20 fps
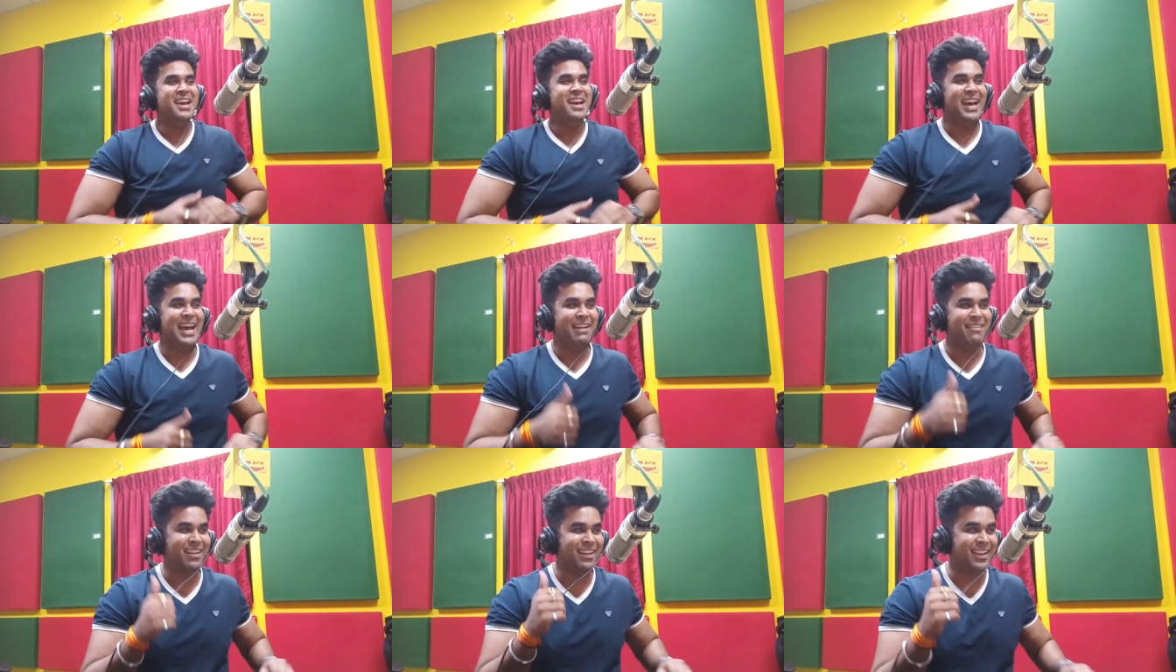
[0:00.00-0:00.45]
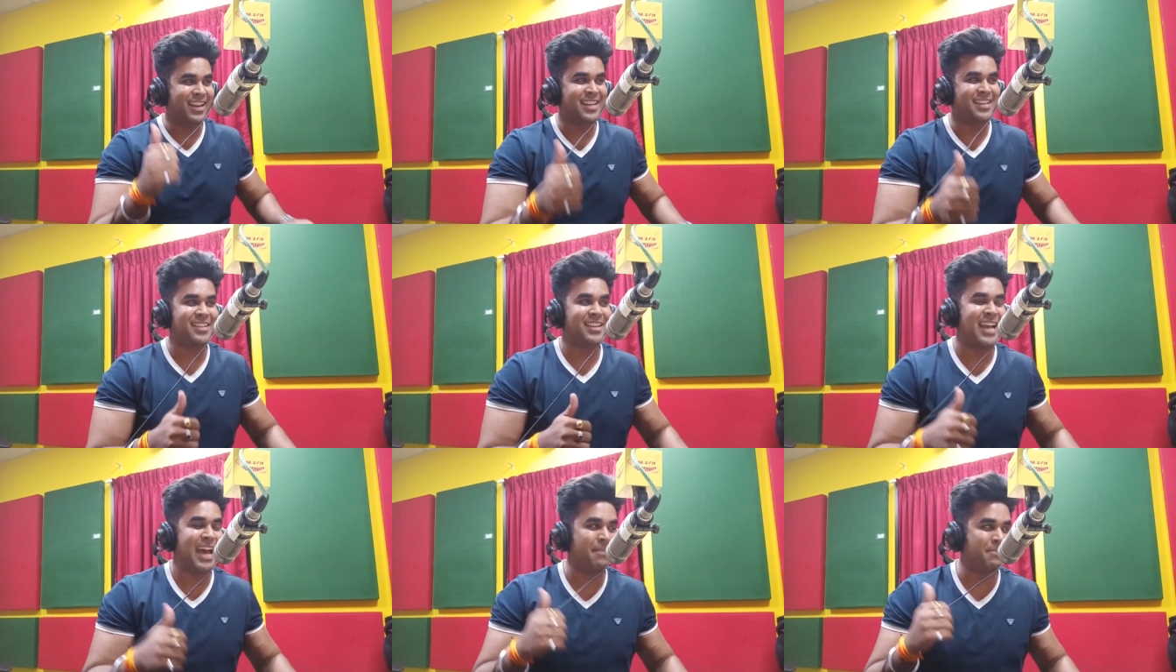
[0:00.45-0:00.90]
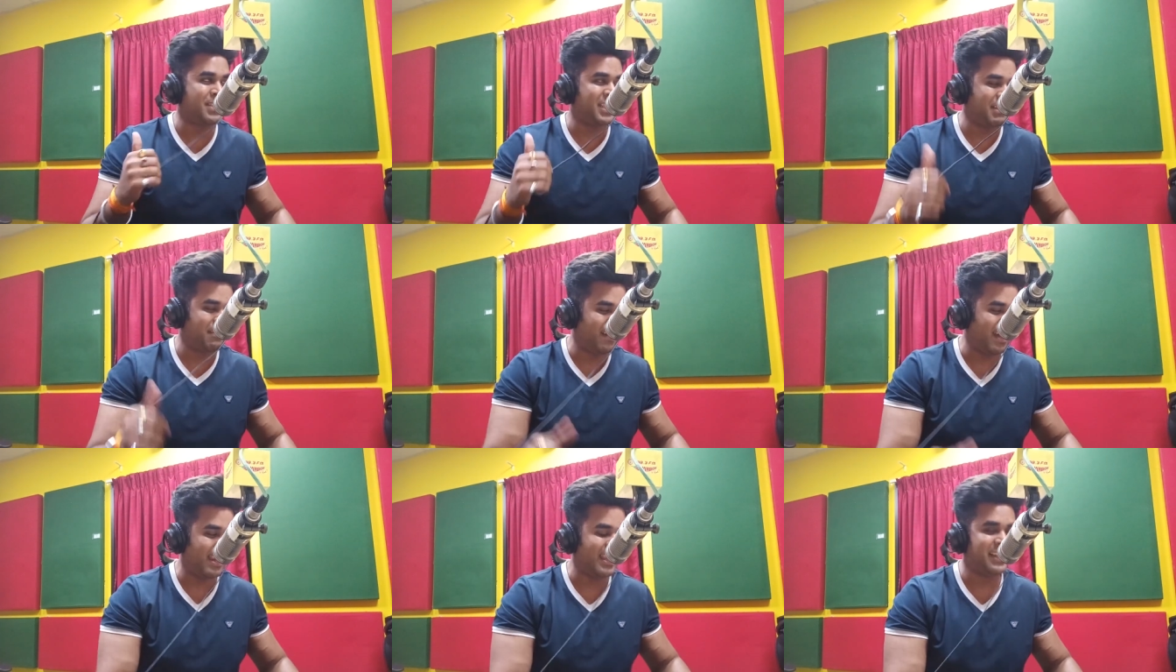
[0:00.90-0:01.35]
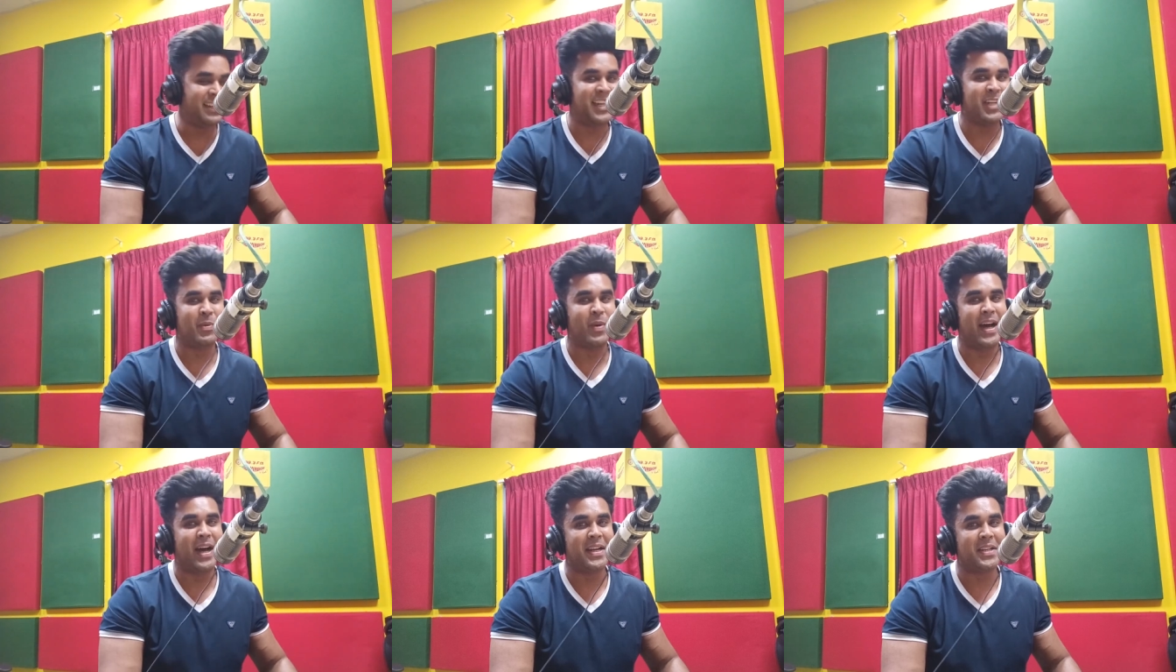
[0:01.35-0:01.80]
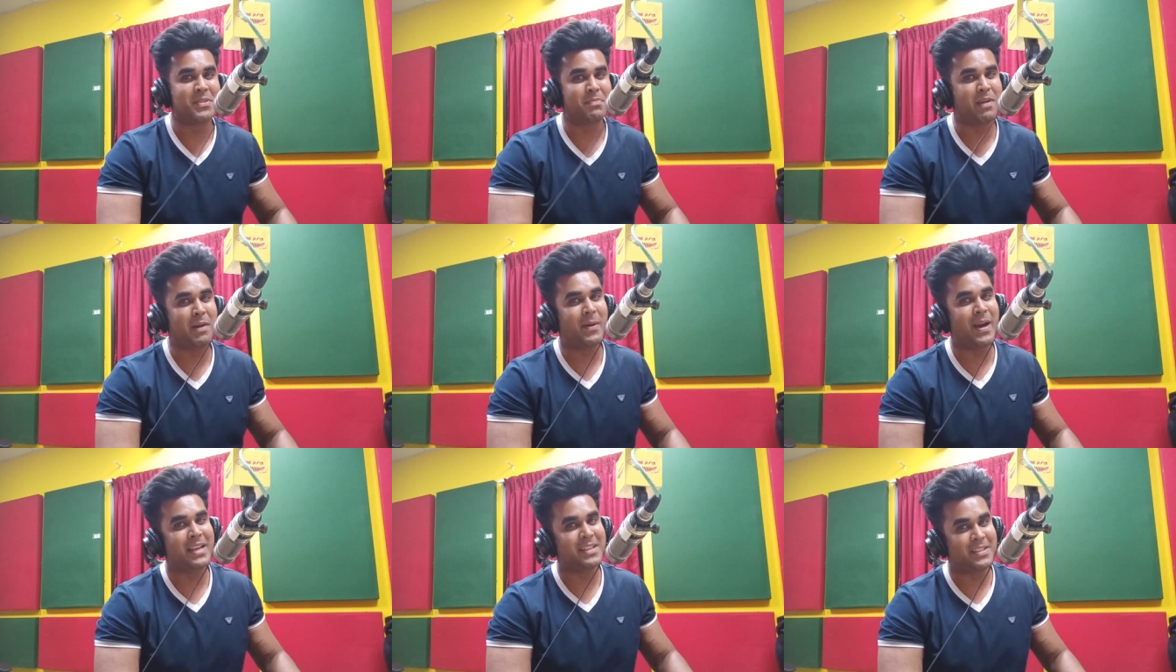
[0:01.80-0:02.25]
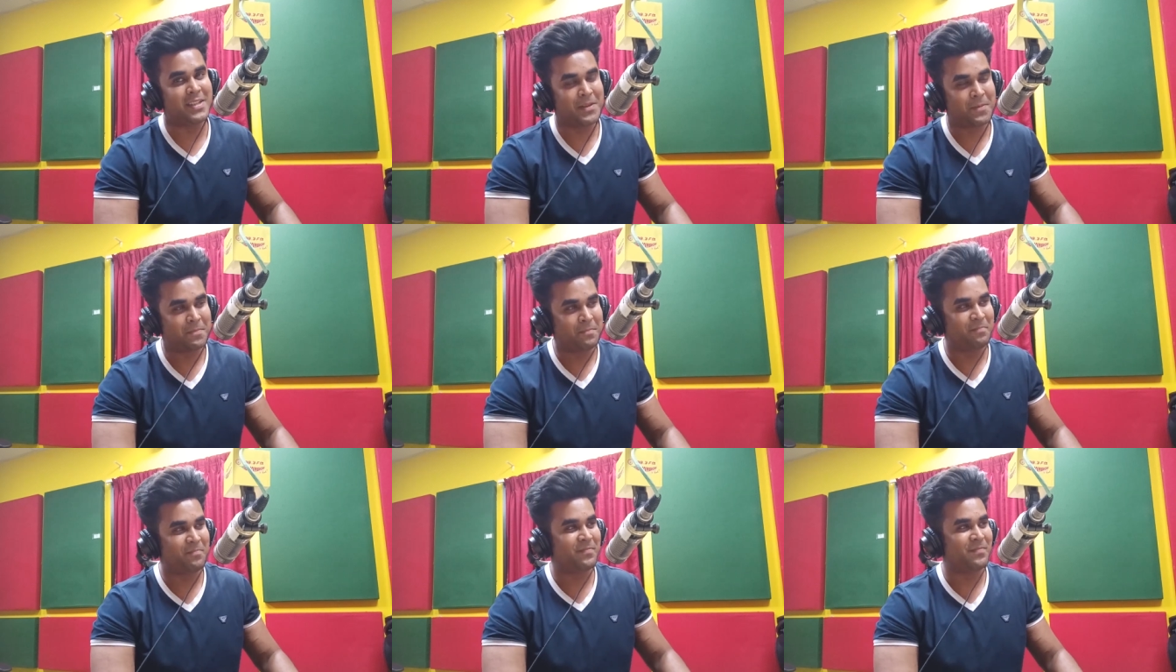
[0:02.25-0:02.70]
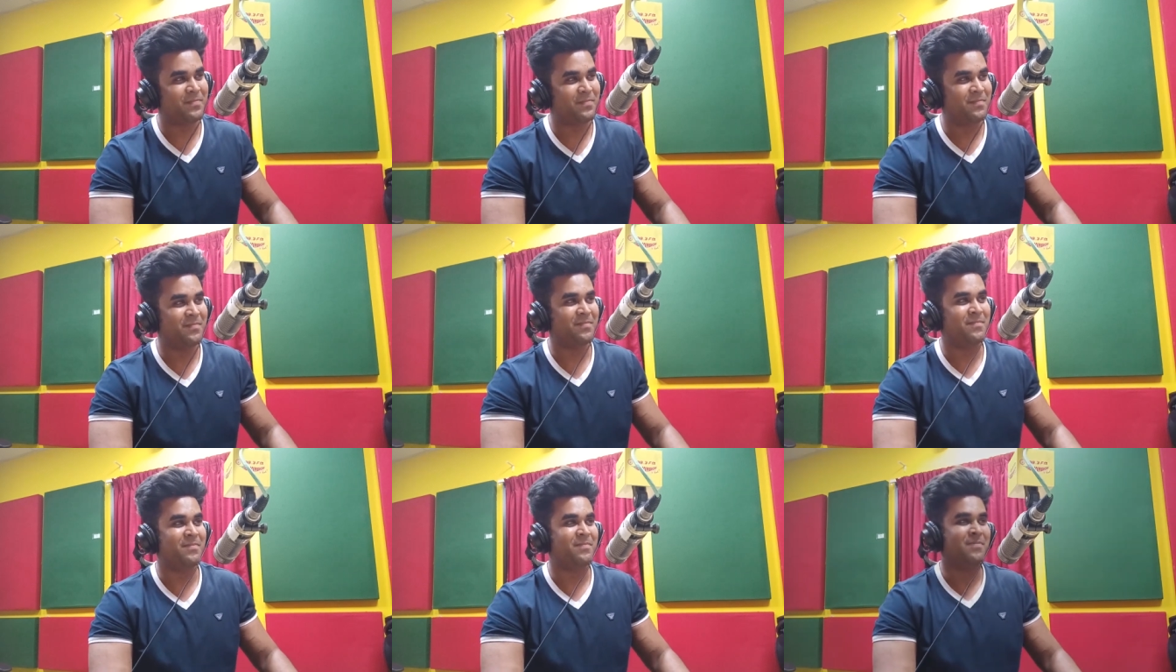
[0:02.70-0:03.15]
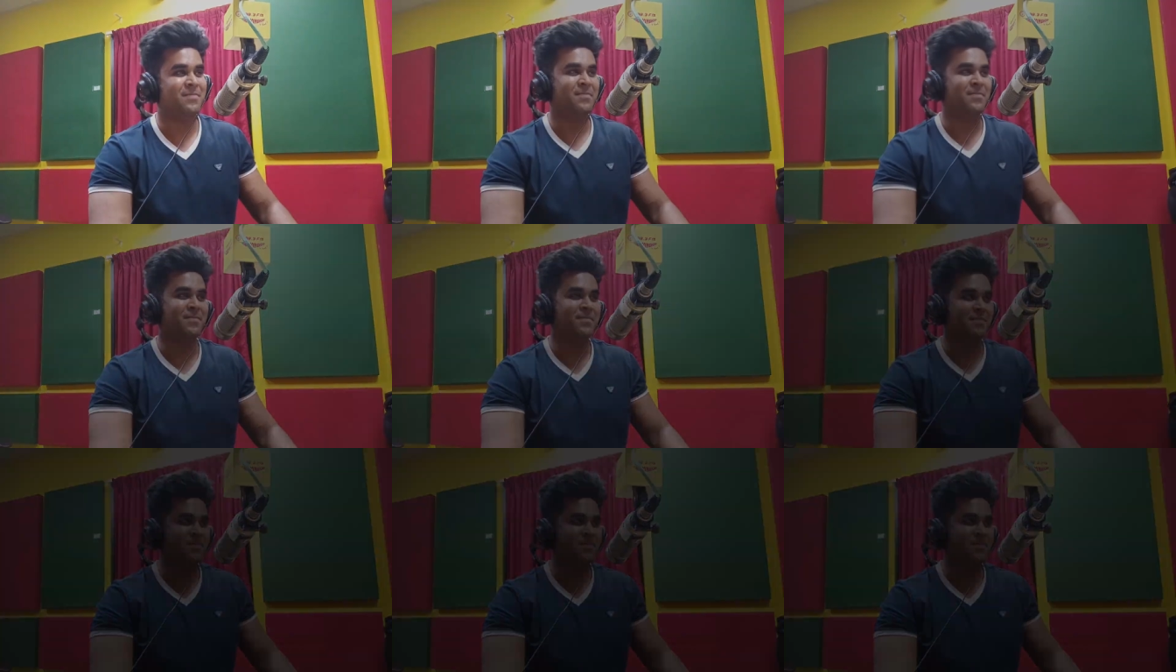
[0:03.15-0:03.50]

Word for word: हैव अ ग्रेट डे हैप्पी दिवाली इन एडवांस बाय बाय सर थैंक यू